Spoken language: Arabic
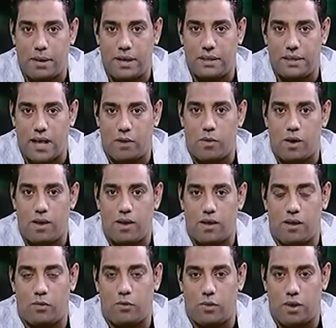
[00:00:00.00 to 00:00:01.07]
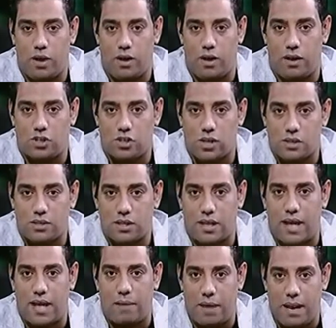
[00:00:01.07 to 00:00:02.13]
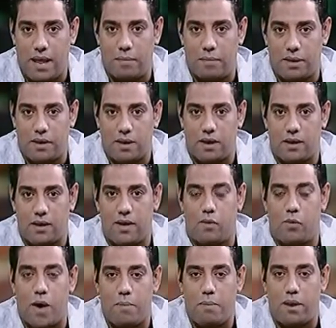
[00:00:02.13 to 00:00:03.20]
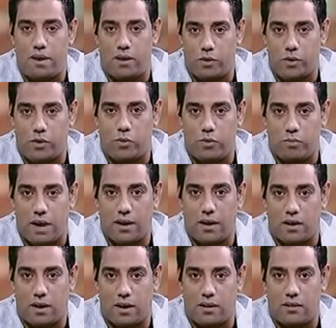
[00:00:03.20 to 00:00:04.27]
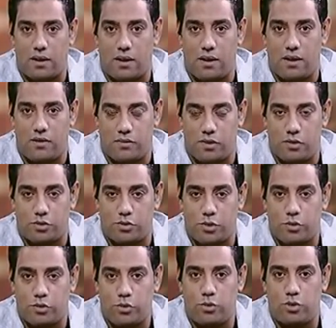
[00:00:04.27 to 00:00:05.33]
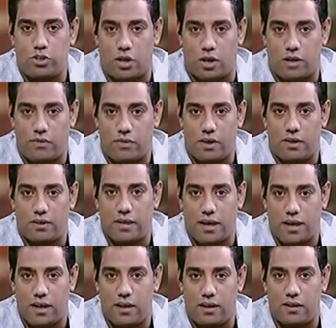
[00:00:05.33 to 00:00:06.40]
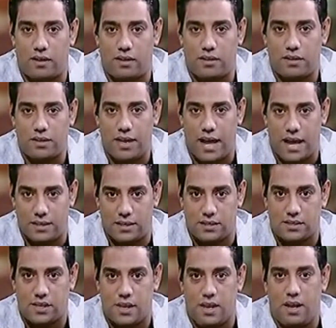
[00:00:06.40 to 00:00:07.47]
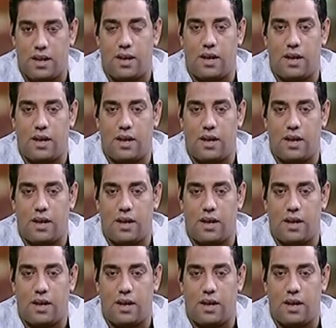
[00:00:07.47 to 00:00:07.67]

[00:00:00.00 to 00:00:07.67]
عملت دعوه والشخص ده قبلها مننا وقبل ان هو يكون معانا النهارده في الاستوديو ويشرفنا داخل قناه الحدث